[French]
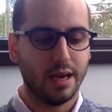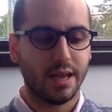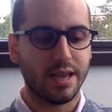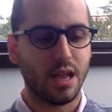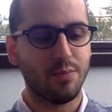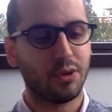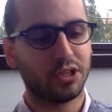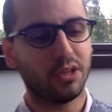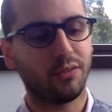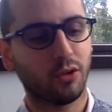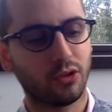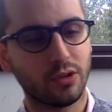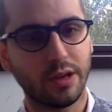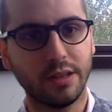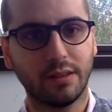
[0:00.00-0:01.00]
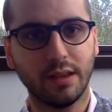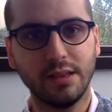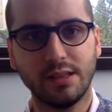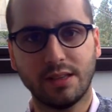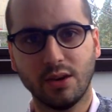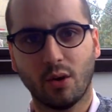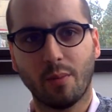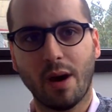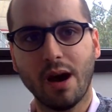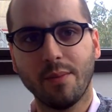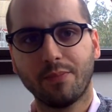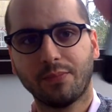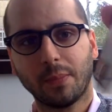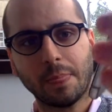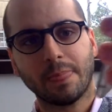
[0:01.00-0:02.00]
il y a une petite fonctionnalité ici en
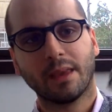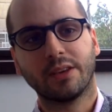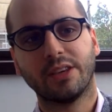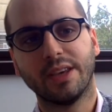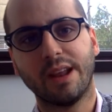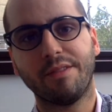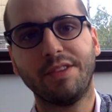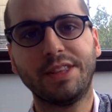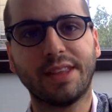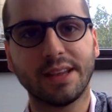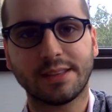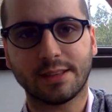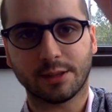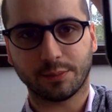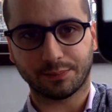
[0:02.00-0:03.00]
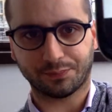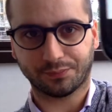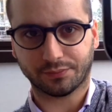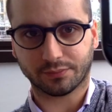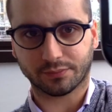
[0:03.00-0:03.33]
bas qui est la vitesse.